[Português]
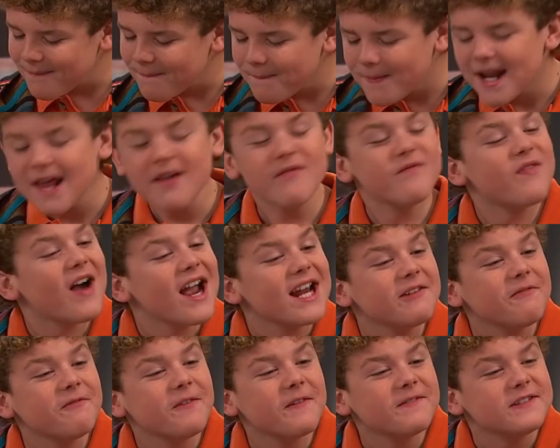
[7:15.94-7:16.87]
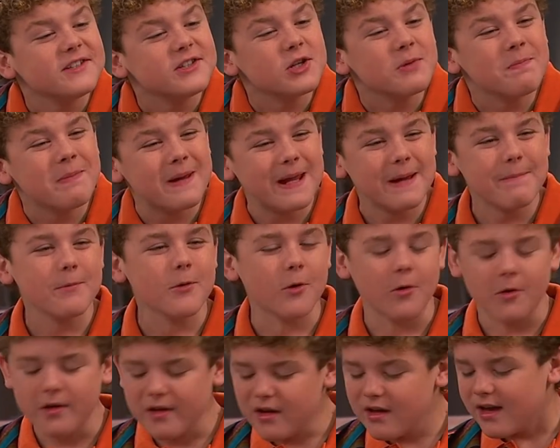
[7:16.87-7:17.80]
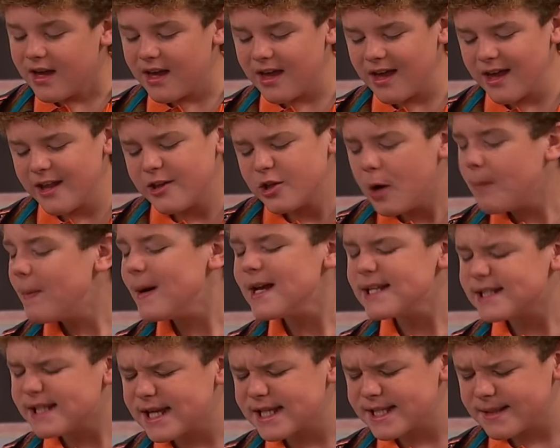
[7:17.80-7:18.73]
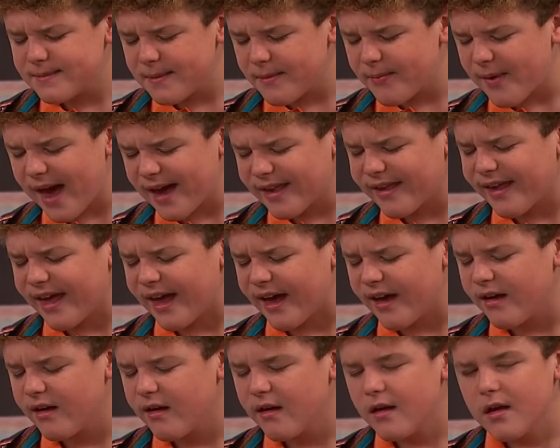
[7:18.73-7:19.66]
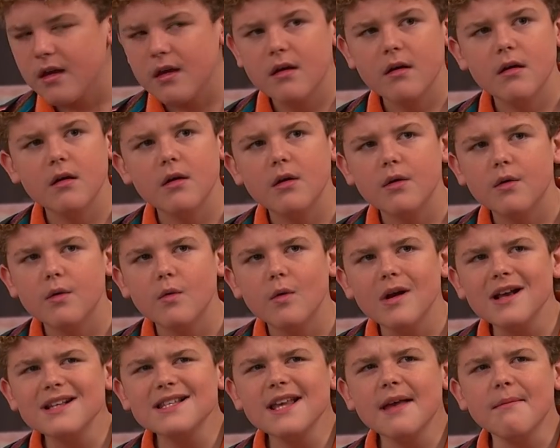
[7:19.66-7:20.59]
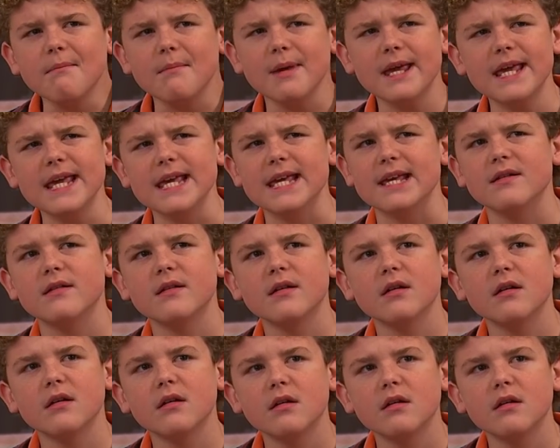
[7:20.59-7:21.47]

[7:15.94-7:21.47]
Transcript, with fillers: Mas convidei 52 pessoas e ninguém respondeu a minha mensagem. Por que será?